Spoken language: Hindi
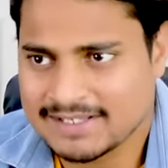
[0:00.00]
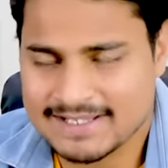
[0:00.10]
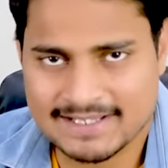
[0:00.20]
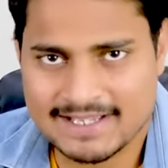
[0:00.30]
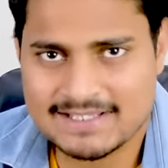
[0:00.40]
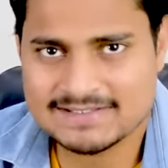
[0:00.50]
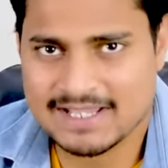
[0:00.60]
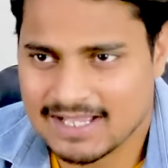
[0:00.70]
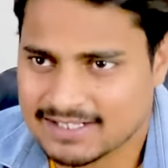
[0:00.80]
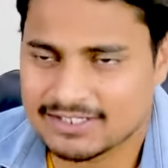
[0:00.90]
लेकिन गाइज
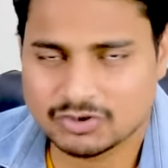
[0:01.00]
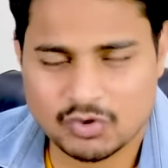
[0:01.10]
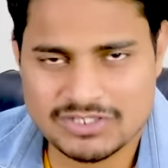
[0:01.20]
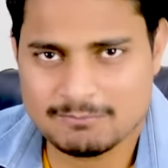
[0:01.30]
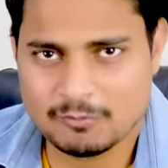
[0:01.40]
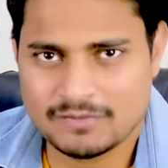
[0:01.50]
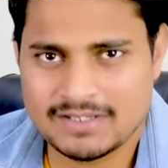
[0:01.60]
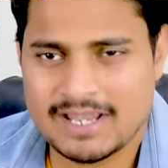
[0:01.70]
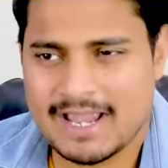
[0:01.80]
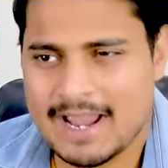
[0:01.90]
अगर तो ये मूवी